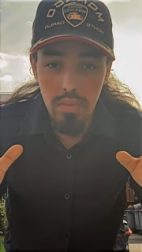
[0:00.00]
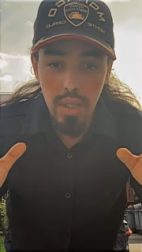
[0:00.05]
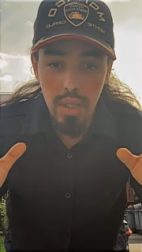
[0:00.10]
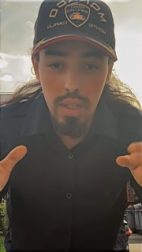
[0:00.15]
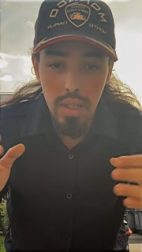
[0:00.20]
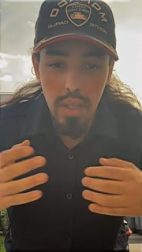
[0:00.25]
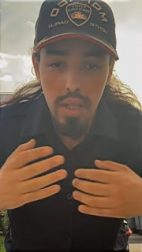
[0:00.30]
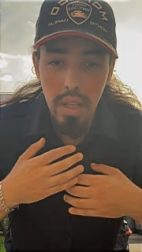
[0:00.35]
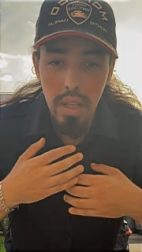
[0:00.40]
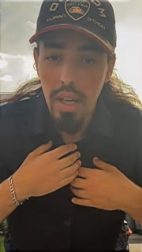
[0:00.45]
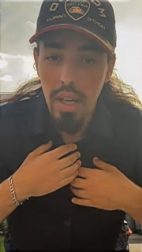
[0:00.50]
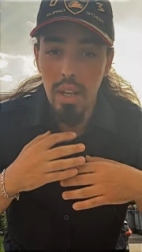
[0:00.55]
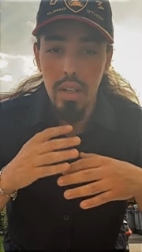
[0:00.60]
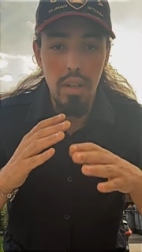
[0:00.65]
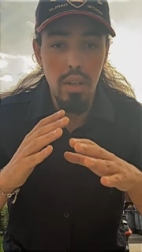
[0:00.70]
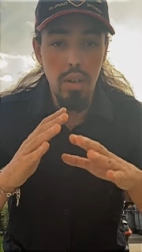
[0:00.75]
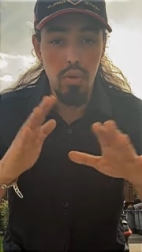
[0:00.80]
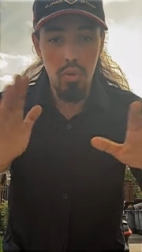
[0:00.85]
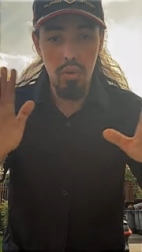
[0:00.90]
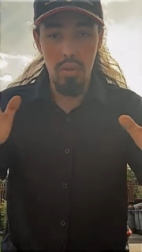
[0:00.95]
حنا كاع
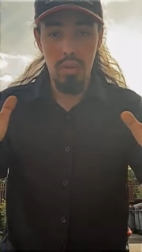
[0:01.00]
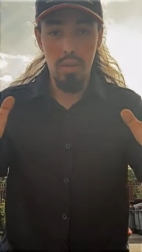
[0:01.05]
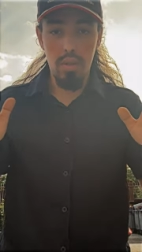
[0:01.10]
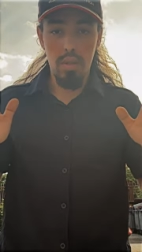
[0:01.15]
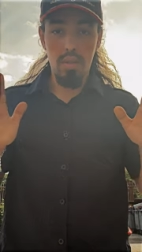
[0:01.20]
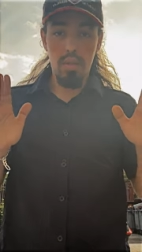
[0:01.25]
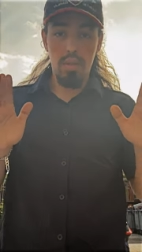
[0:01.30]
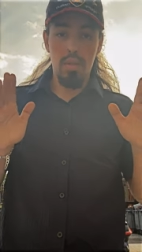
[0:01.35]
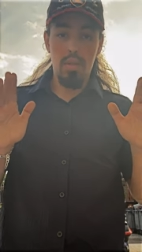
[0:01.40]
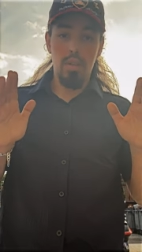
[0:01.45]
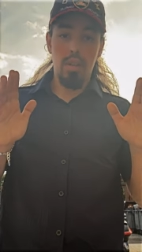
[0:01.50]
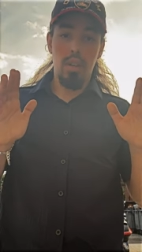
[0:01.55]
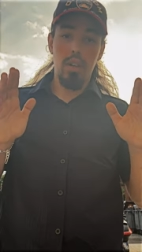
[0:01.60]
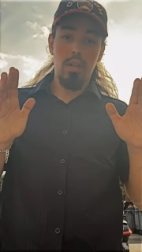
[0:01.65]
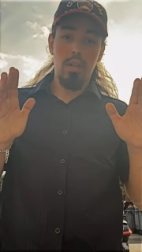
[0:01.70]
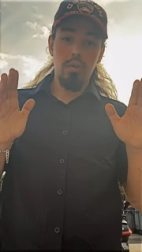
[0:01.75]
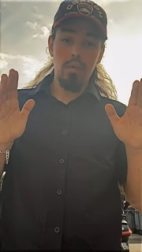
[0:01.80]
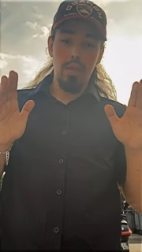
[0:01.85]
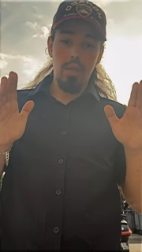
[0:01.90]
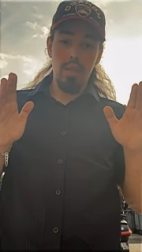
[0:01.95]
رانا خوت صاي
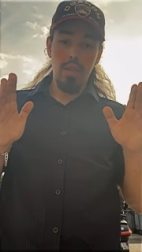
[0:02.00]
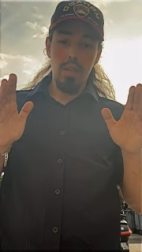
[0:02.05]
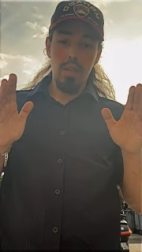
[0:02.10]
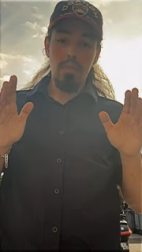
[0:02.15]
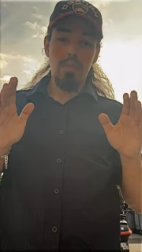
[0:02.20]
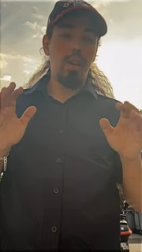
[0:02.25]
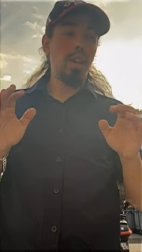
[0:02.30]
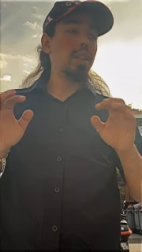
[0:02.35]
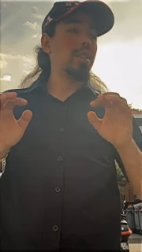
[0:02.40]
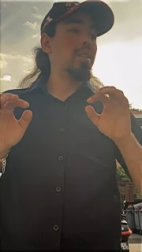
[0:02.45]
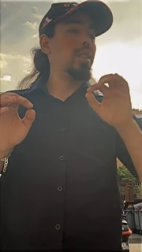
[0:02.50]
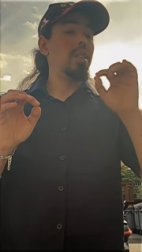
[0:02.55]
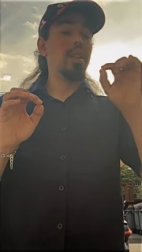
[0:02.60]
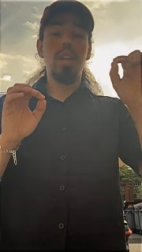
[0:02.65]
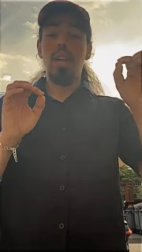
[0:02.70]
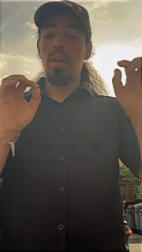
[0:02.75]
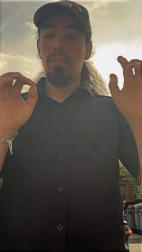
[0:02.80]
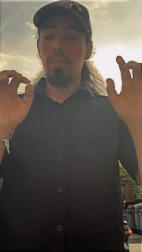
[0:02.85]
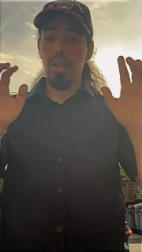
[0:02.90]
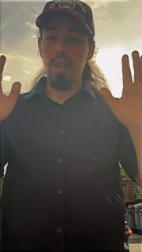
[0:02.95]
خوتي ما كاش اللي
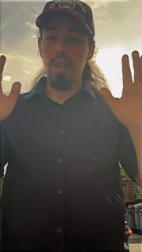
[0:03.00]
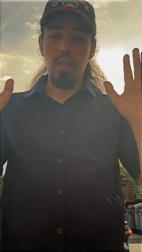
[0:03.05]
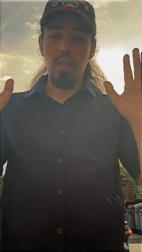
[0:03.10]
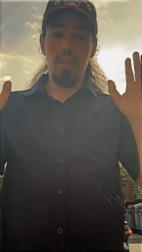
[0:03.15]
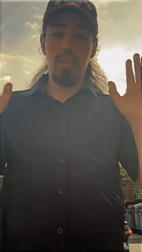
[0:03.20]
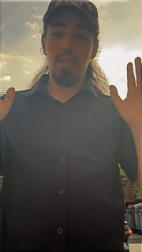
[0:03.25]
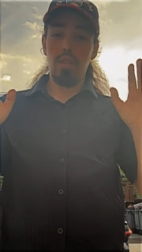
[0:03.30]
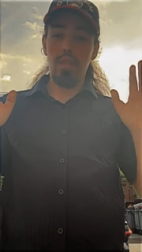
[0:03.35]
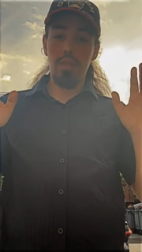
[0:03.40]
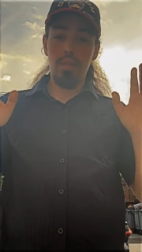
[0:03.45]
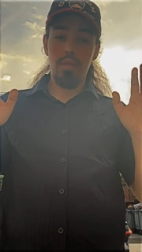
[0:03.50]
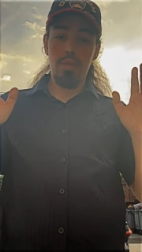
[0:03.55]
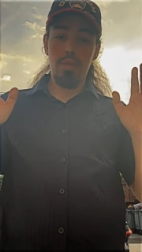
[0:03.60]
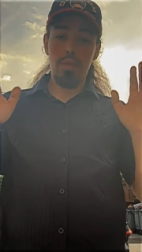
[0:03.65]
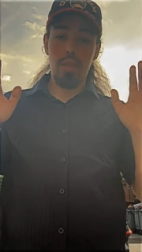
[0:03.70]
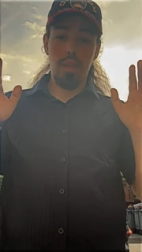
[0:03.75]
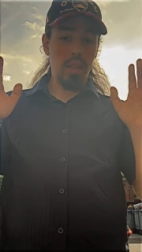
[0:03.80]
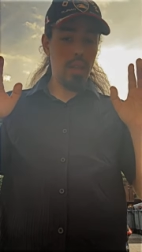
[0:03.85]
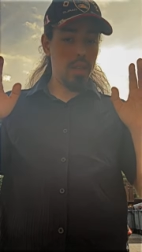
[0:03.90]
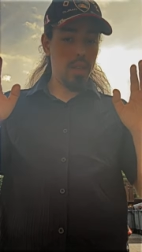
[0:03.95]
يديرها بيناتنا
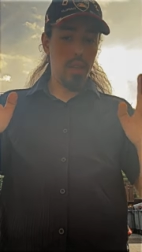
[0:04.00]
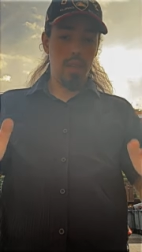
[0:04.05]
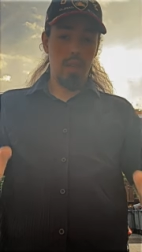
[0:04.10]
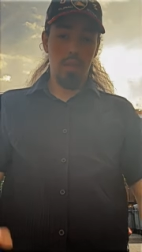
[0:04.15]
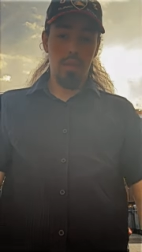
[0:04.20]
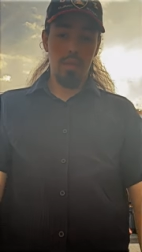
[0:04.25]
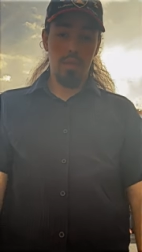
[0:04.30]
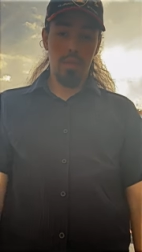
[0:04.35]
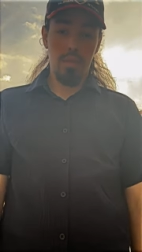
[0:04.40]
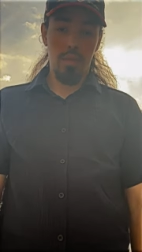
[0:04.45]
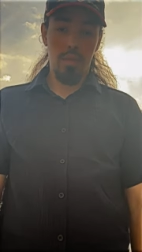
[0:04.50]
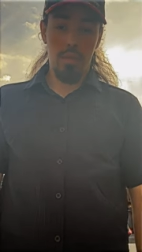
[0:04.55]
هذه